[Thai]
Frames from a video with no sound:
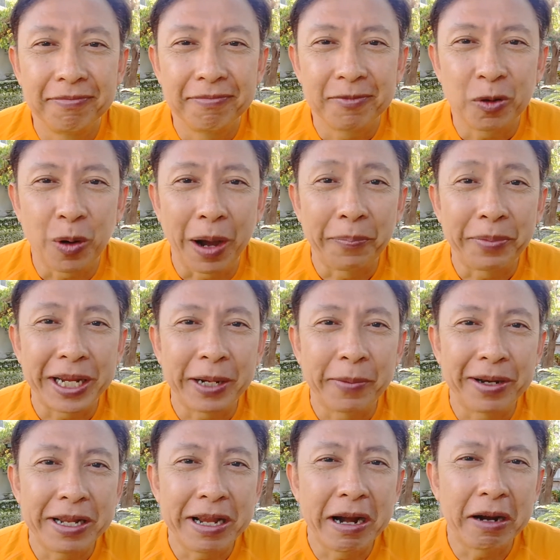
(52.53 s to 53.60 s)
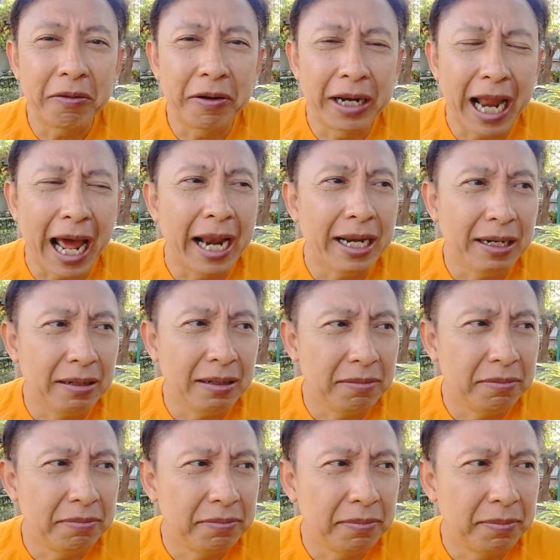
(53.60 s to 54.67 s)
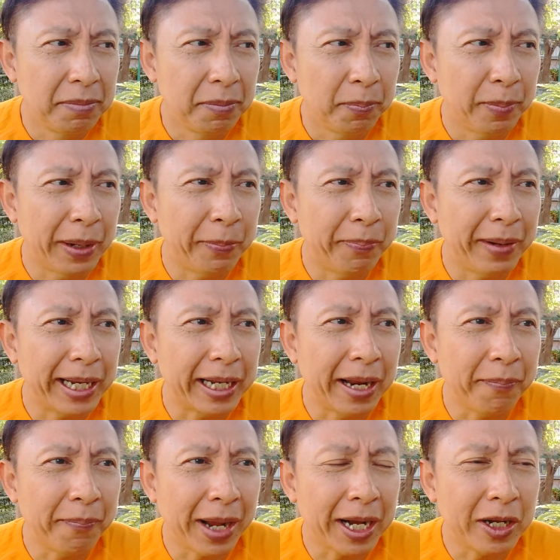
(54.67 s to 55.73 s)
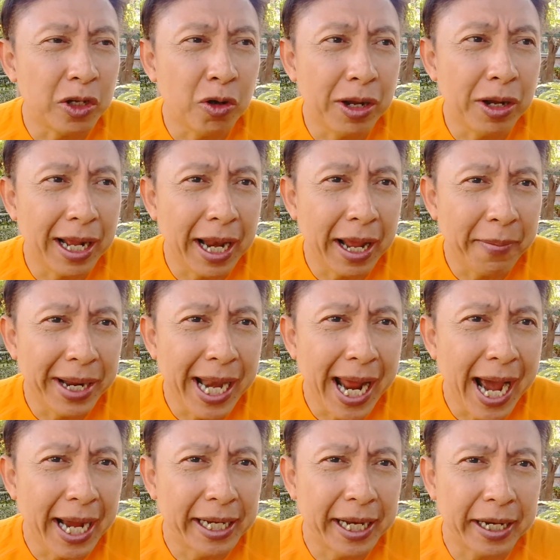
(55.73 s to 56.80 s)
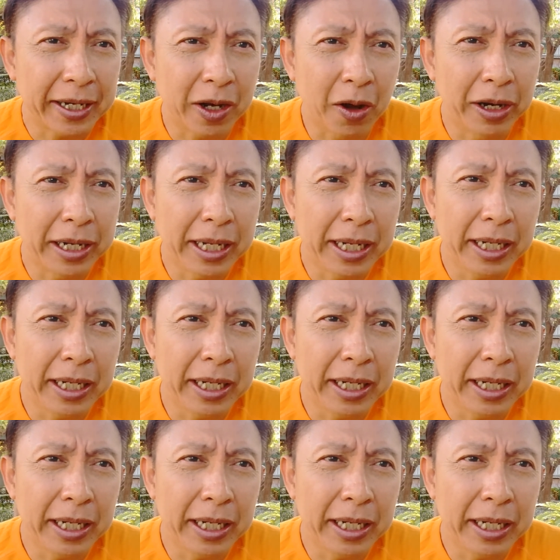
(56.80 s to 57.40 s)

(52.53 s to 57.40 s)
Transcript: ความจริงมันเยอะกว่านั้น ปิดปิดกันไปก็ช่วยอะไรไม่ได้ แต่ตอนนี้